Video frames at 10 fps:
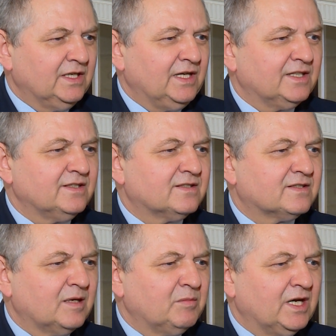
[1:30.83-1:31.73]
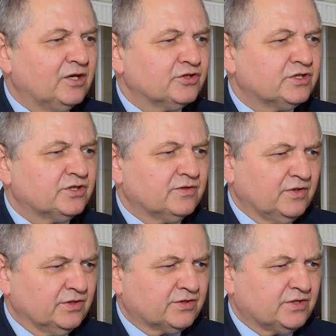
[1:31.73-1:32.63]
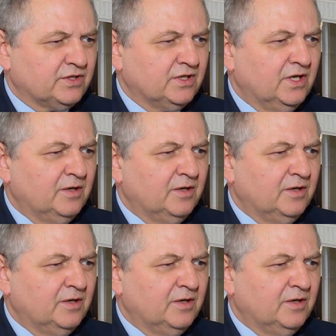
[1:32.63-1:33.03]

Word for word: jak i systemy jakości żywności.